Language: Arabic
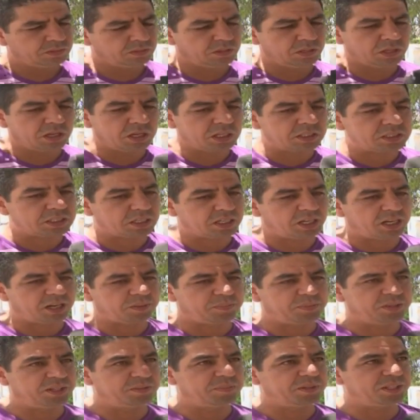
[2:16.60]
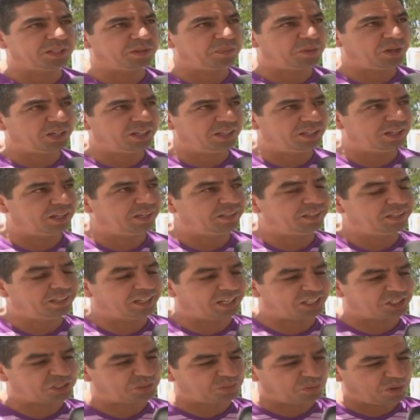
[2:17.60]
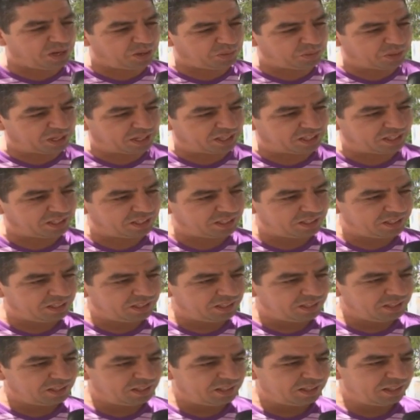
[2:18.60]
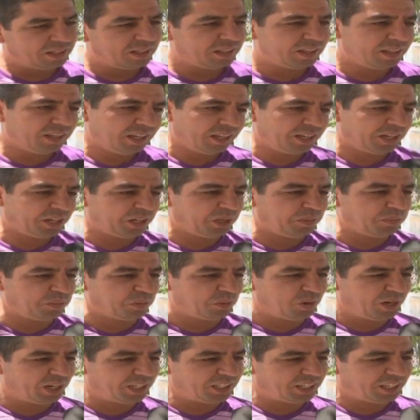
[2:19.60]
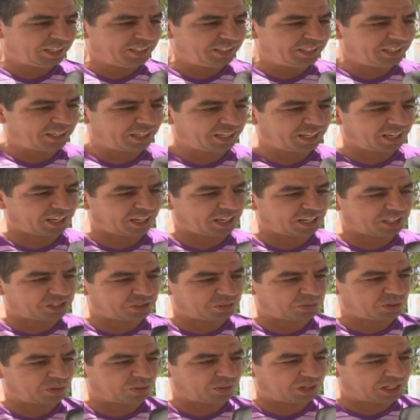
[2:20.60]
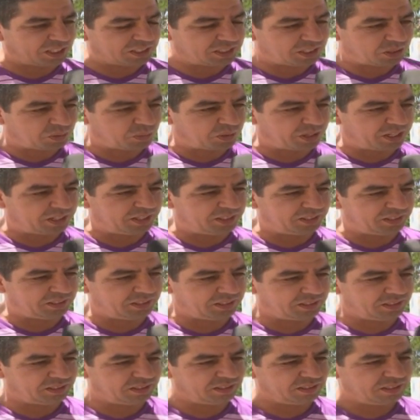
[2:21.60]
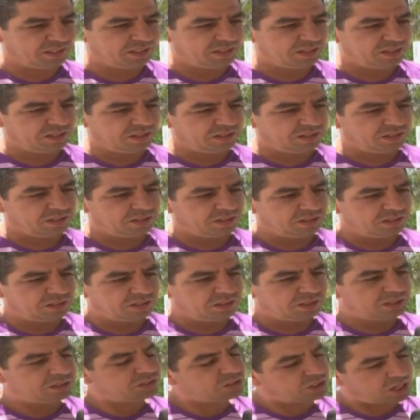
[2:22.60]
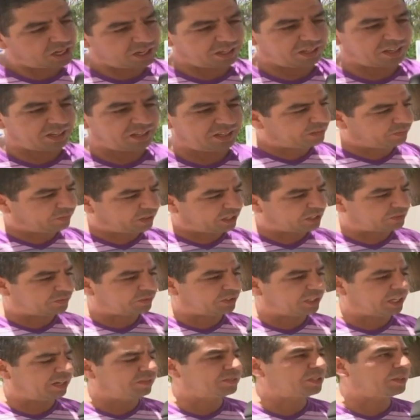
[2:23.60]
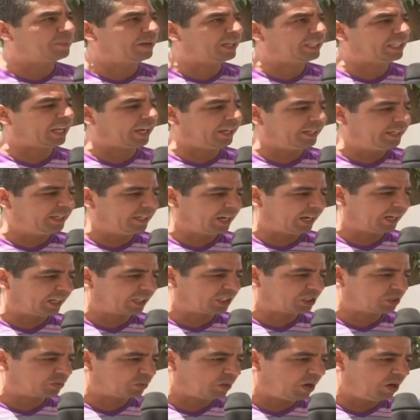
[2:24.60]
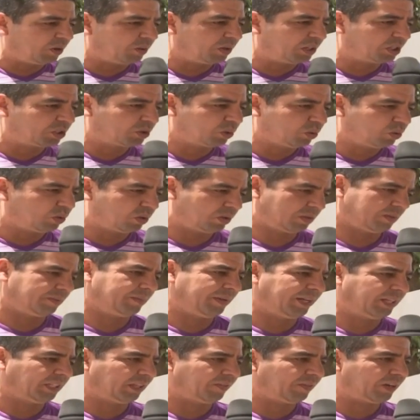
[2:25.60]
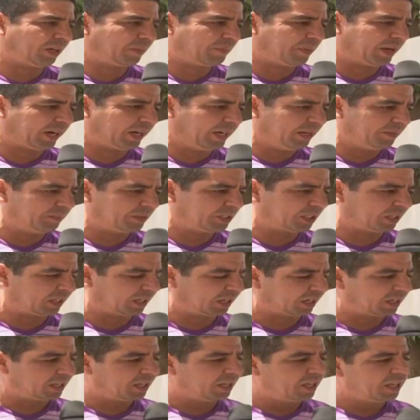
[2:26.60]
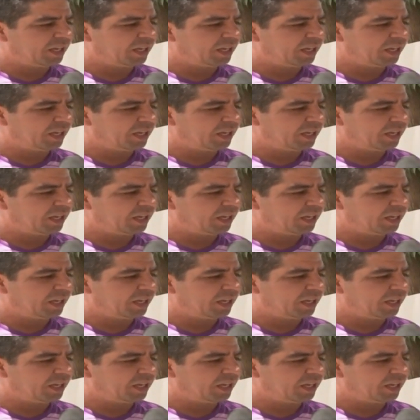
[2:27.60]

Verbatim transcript: الله يسال عربي مادام احنا حنين على الزواونه احنا نحب واحد حنين هكاك على الزواول على الزوالي ننتخبوها ان شاء الله نتفرج في التلفزه معناتها حنين على الزواول يجوا معناتها في البرنامج هذاك